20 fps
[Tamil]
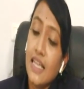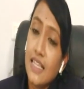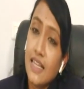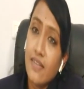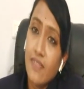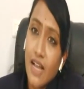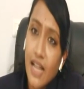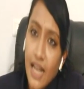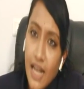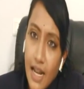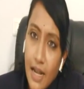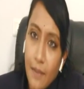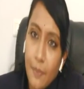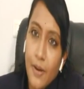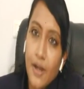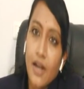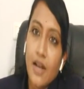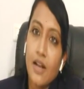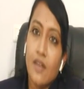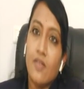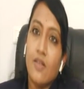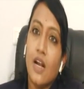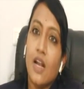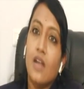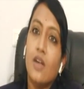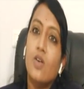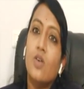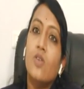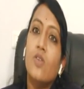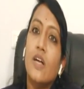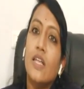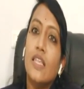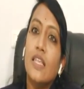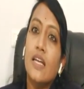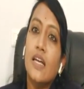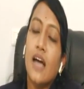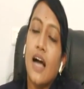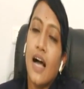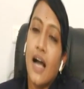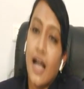இதை வயலேட் பண்றவங்களுக்கும்
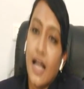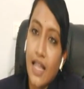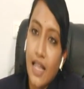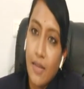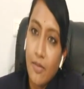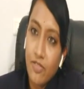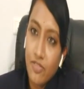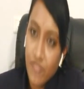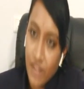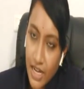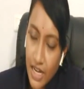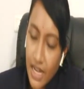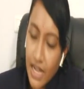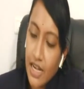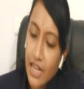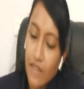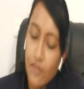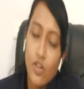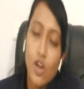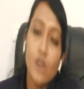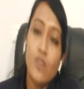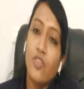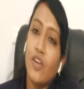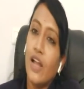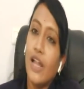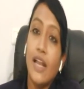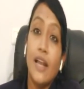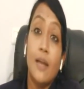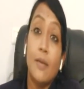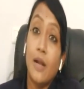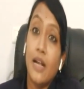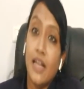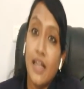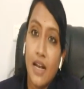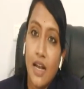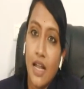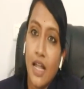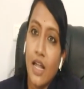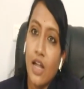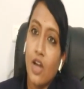வந்து ஹை ஃபைன் எவ்வளவு ஃபைன் நம்ம
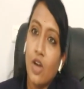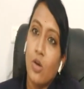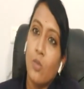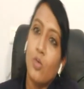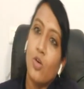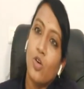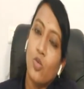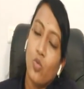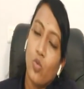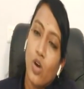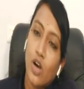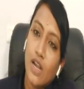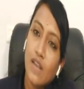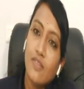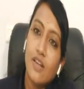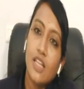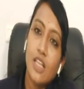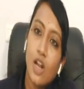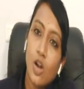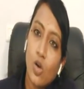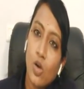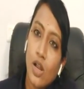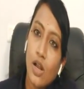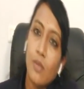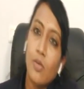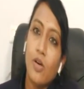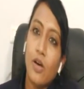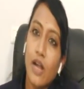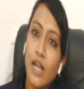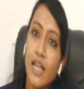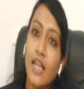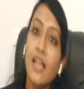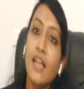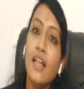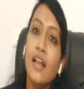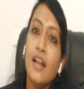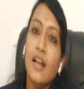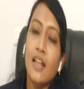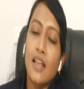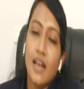நிர்ணயிக்கிறோமோ வாட் எவர் த லோக்கல் பாடி
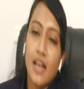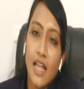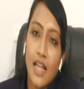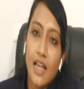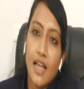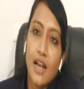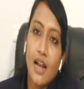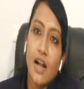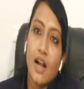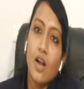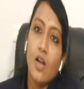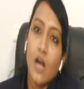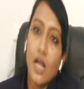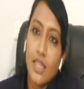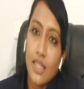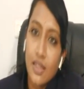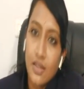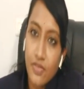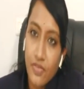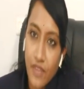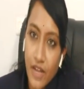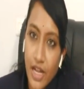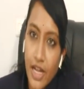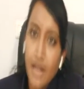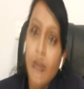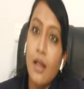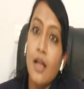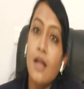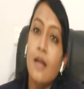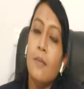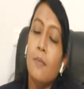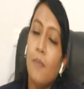நிர்ணயிக்கிறாங்களோ அந்த ஃபைன்